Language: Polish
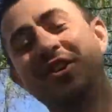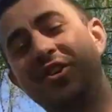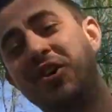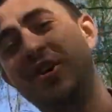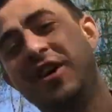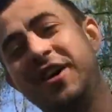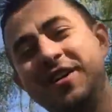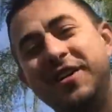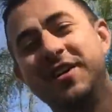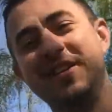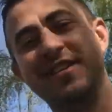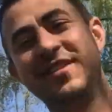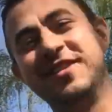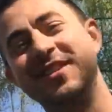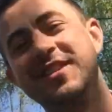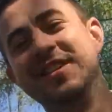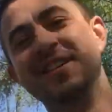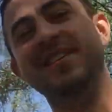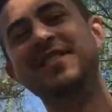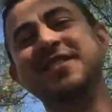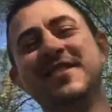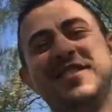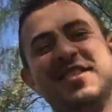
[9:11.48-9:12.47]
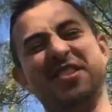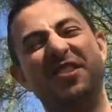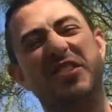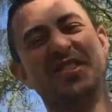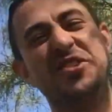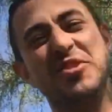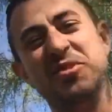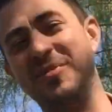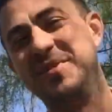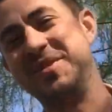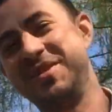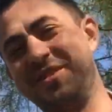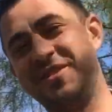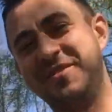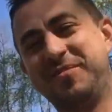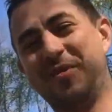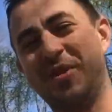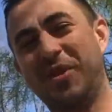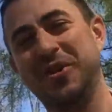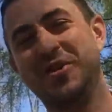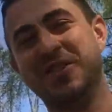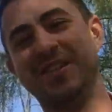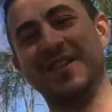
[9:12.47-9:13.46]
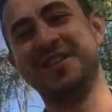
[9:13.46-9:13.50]
kochanie, tylko ty umiesz
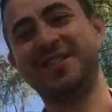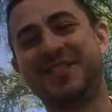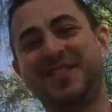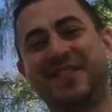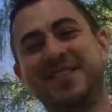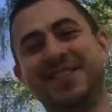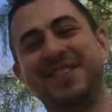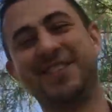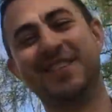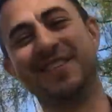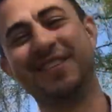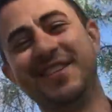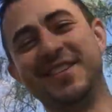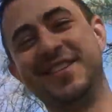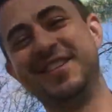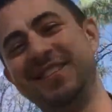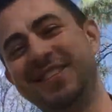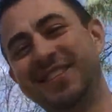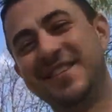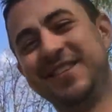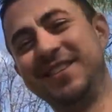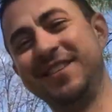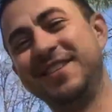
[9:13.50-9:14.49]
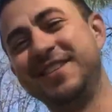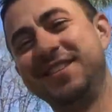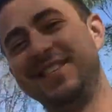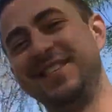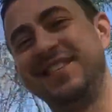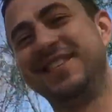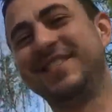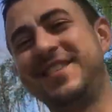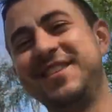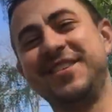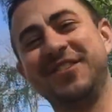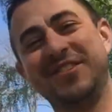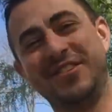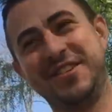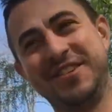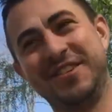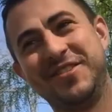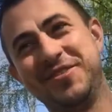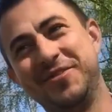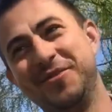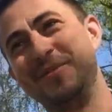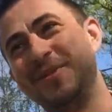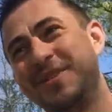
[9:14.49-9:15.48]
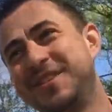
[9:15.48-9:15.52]
pokonać to. Tylko
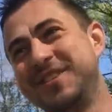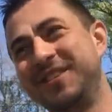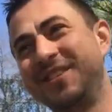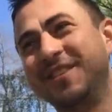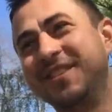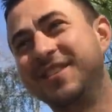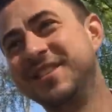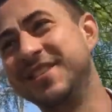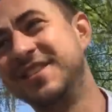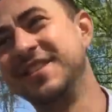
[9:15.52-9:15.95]
ty to umiesz